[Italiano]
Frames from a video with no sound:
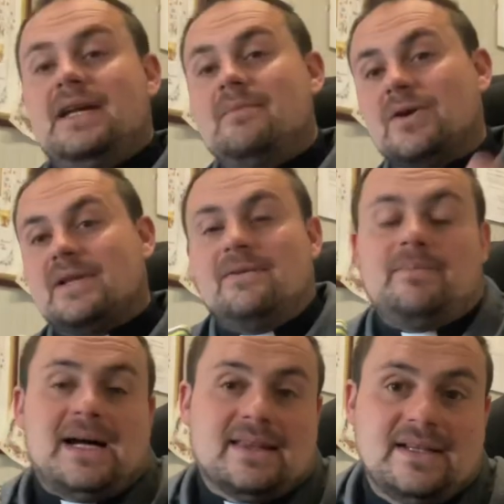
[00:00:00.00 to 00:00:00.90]
Il motivo
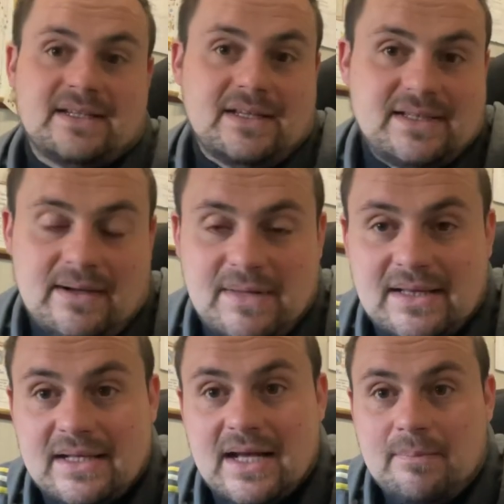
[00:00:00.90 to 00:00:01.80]
parte
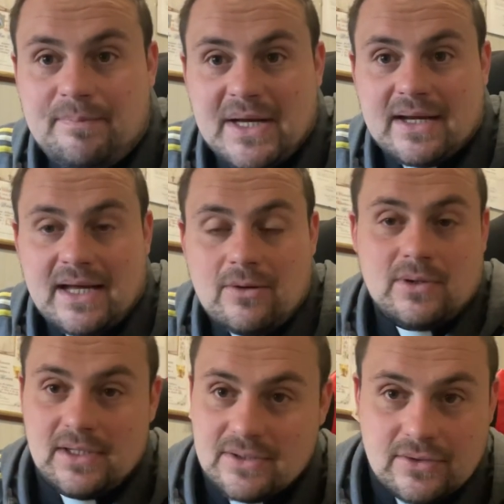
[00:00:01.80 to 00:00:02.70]
essenzialmente dal perché
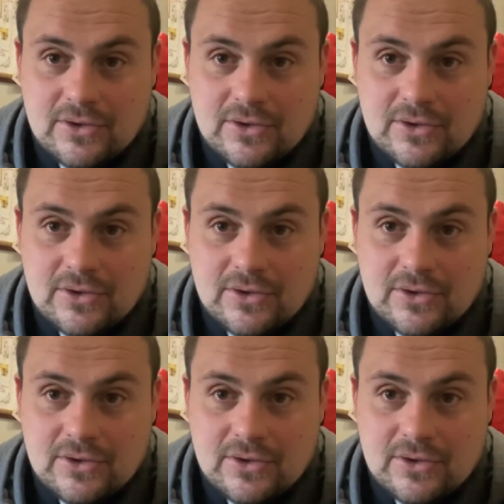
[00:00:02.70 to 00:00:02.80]
utilizzo i